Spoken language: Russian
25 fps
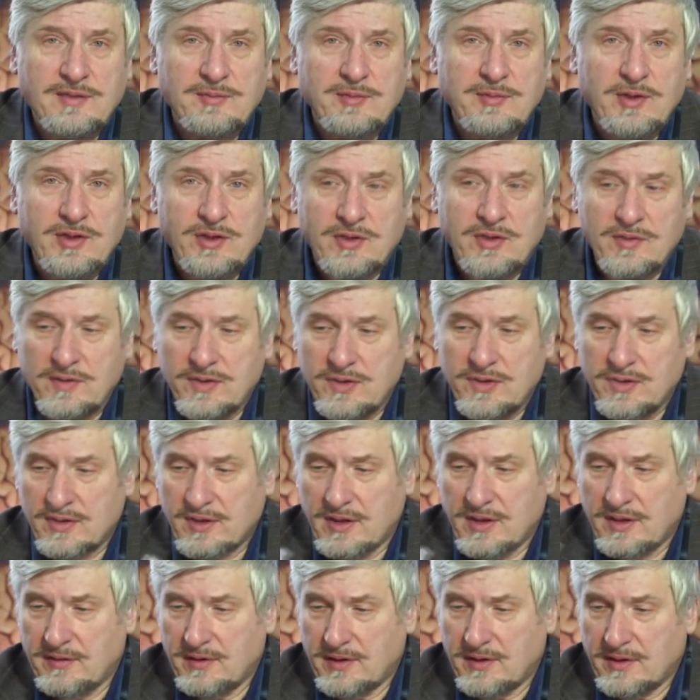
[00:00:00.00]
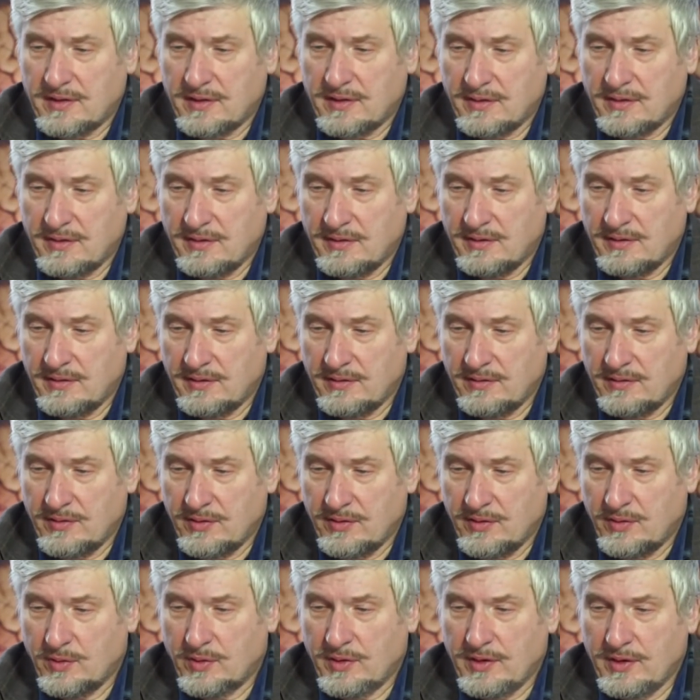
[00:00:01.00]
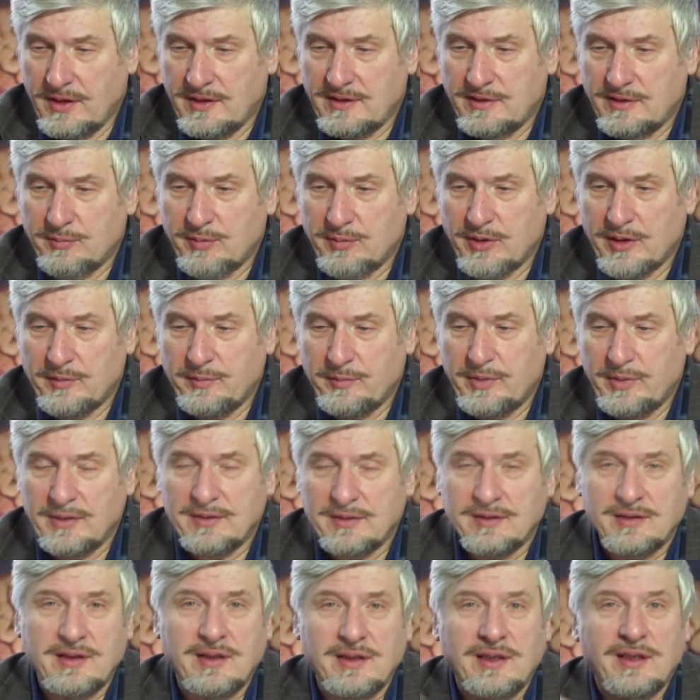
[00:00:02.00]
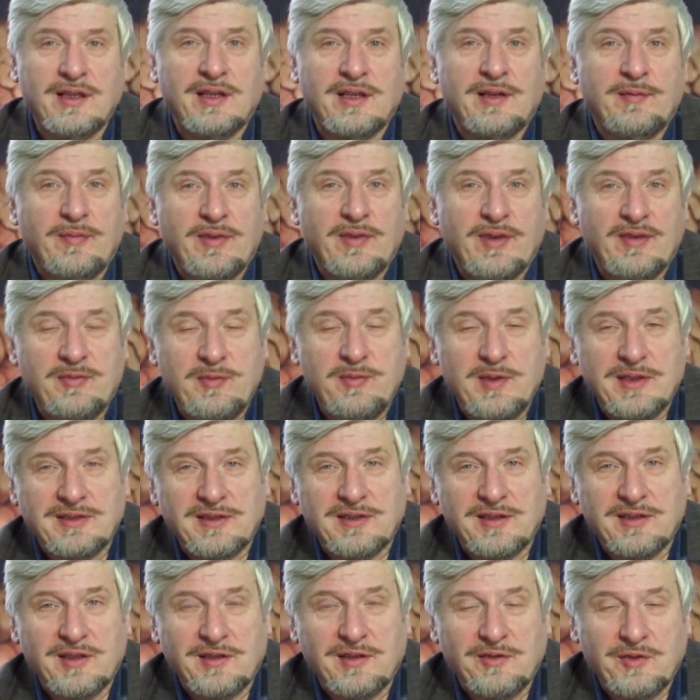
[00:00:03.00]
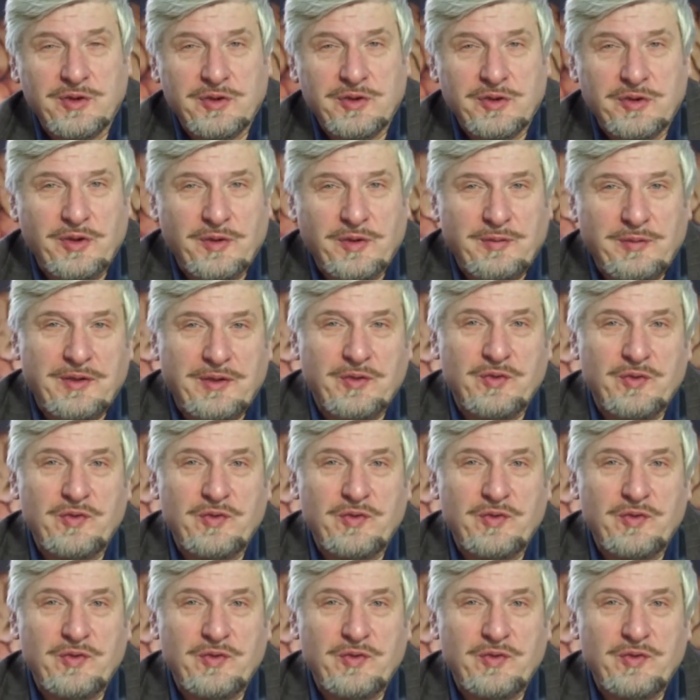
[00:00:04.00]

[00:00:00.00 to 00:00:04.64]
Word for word: изменчивости человека. Но эти балбесы – вместо того, чтобы